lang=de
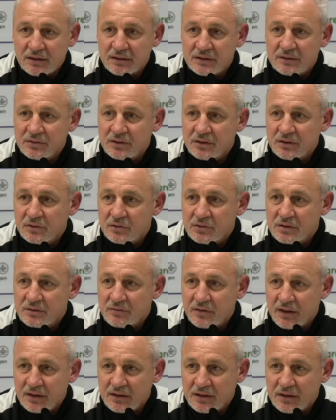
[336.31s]
dass wir
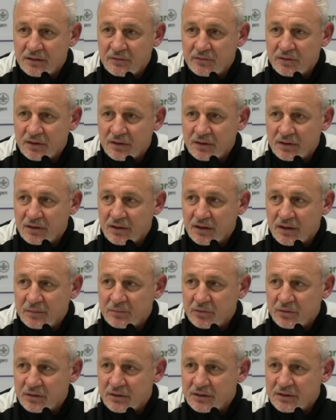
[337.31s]
uns weiterentwickelt
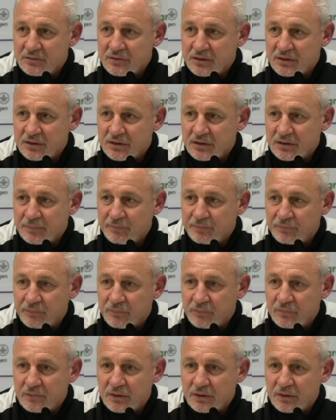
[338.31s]
haben und dass wir ähm,